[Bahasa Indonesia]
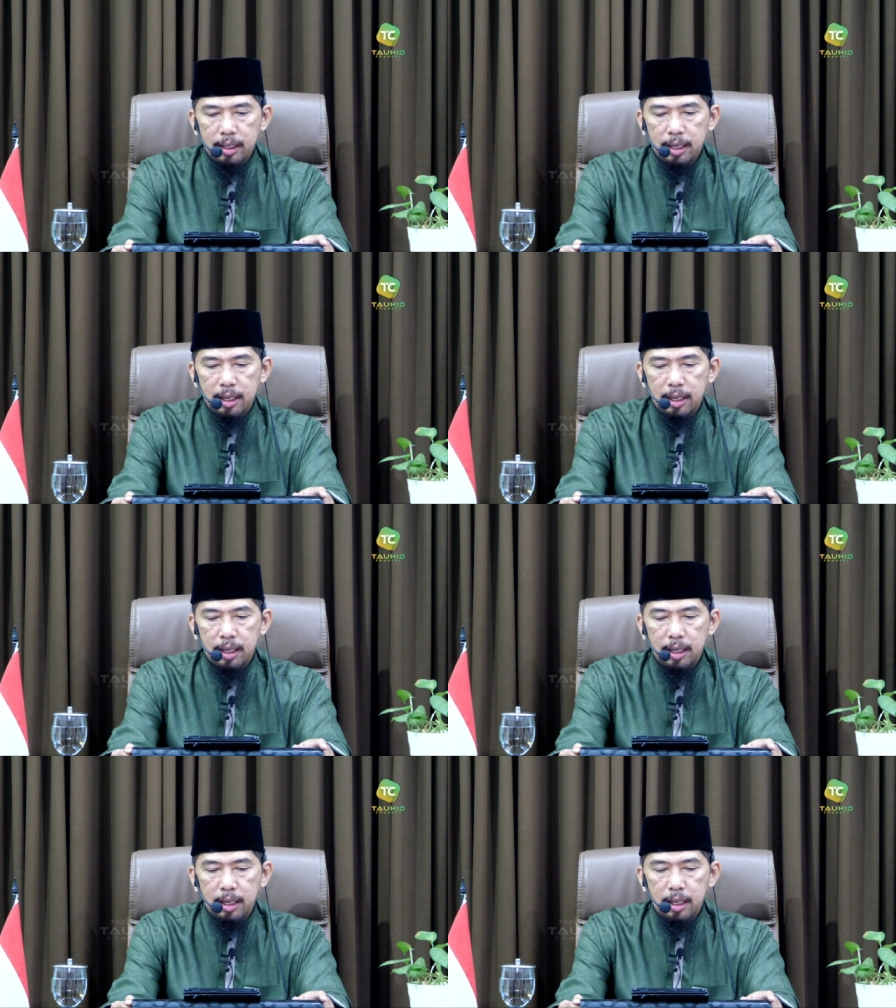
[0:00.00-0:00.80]
Ya.
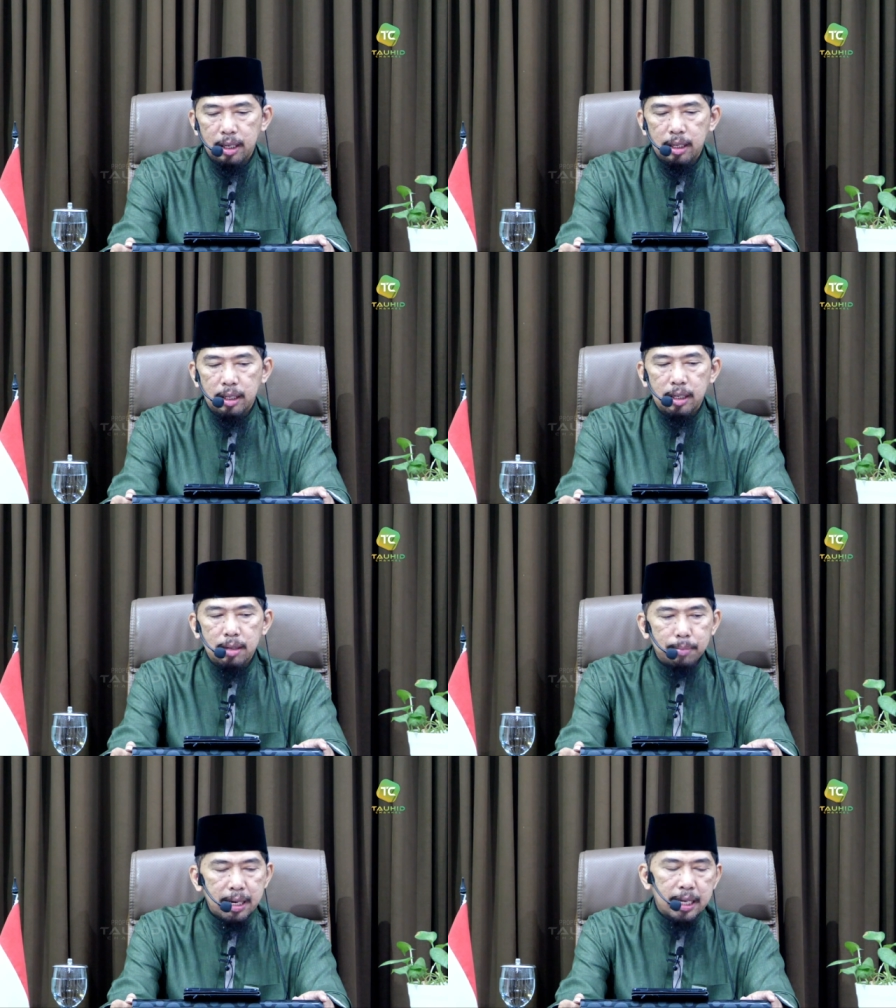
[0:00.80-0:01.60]

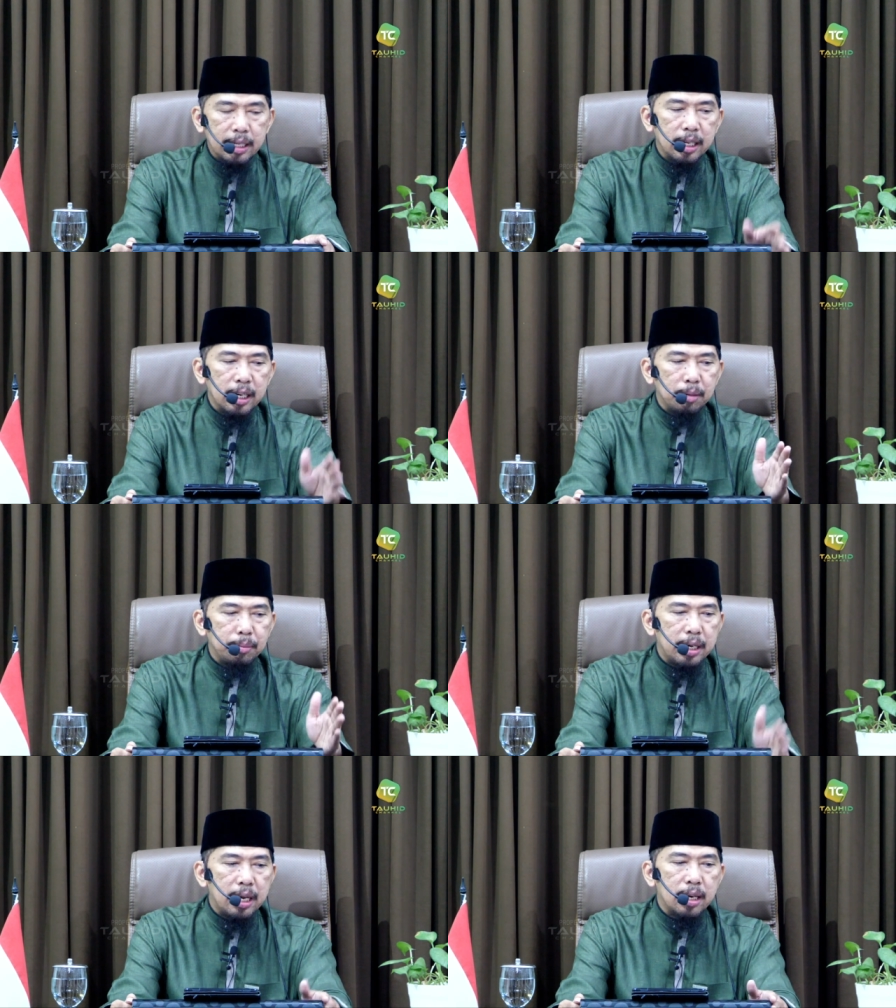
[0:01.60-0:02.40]
Kembali ke jalan yang
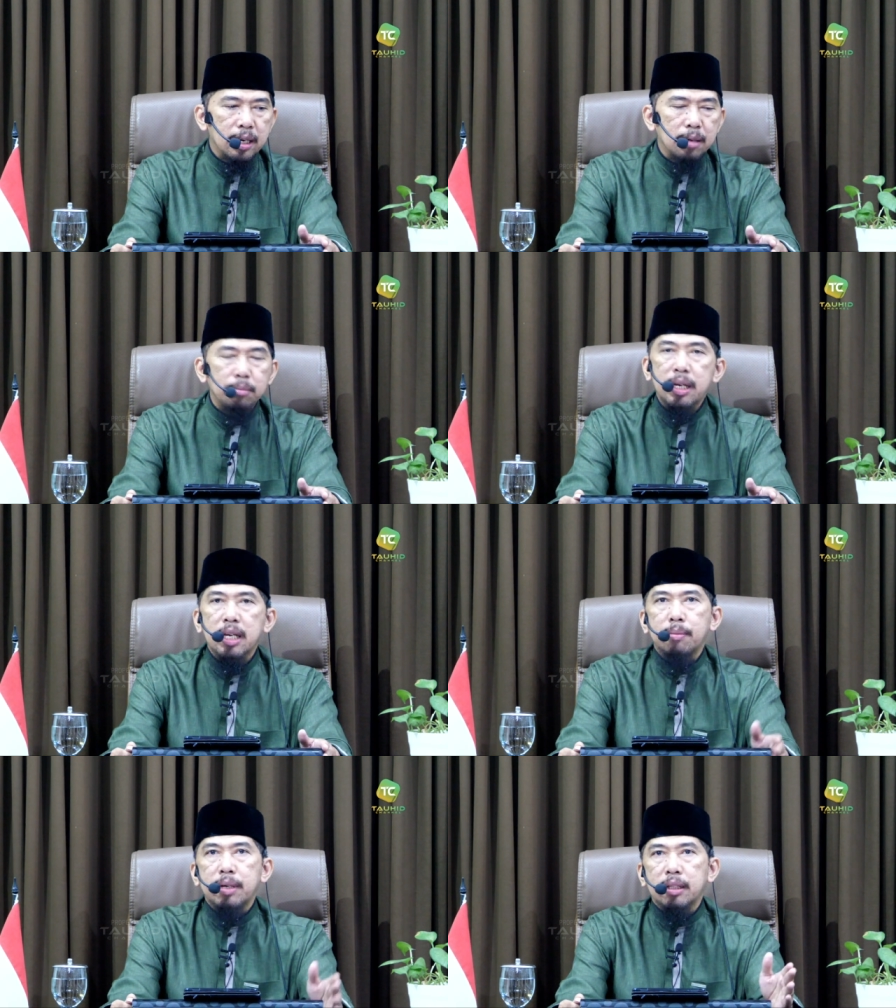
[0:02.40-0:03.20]
benar,
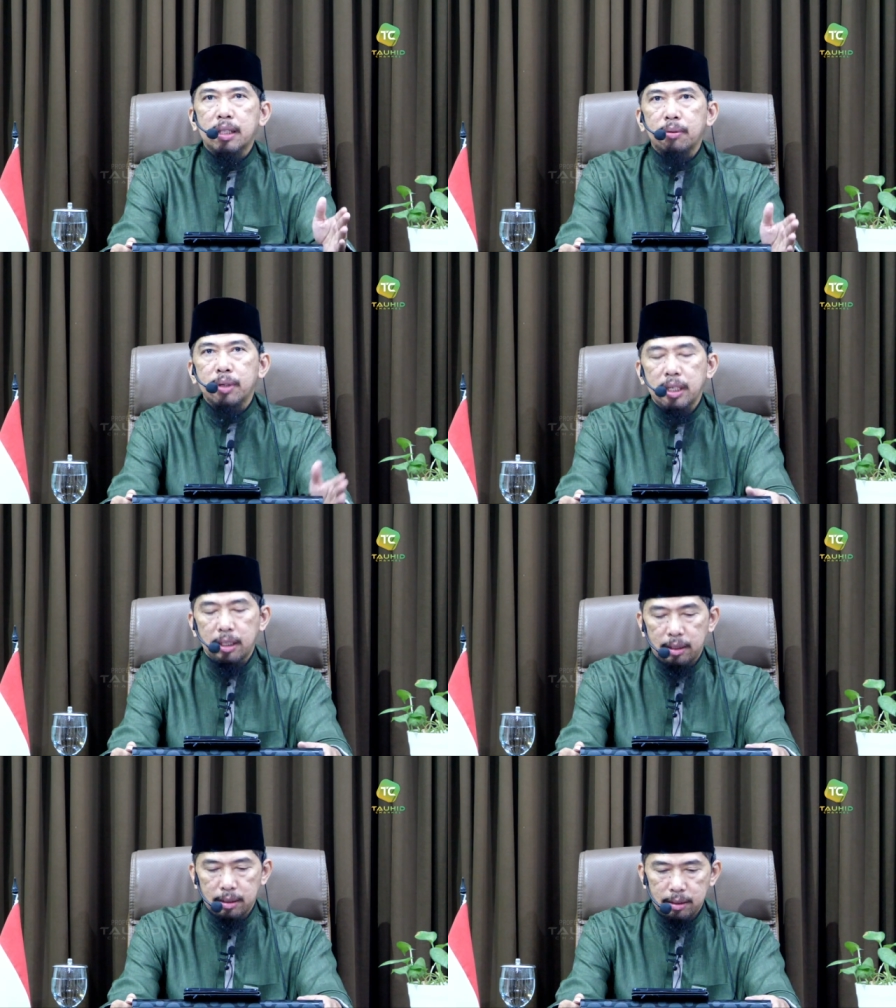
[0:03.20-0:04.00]
kembali kepada
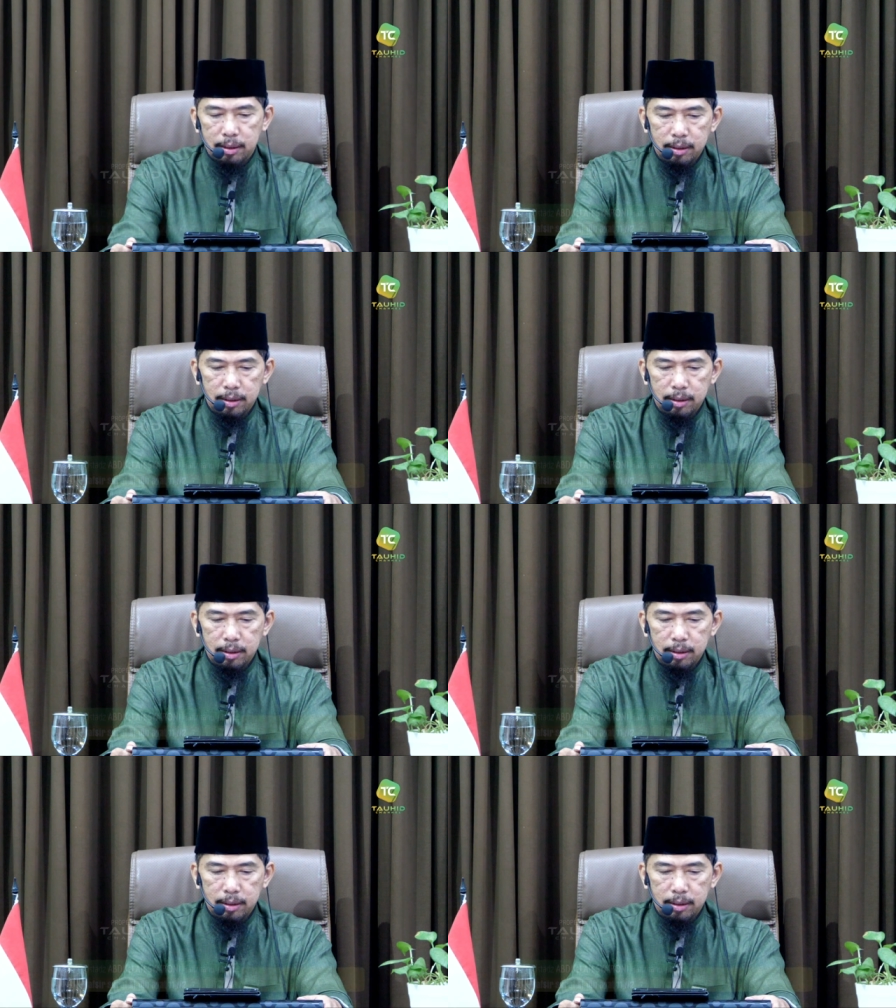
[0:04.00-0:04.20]
tauhid,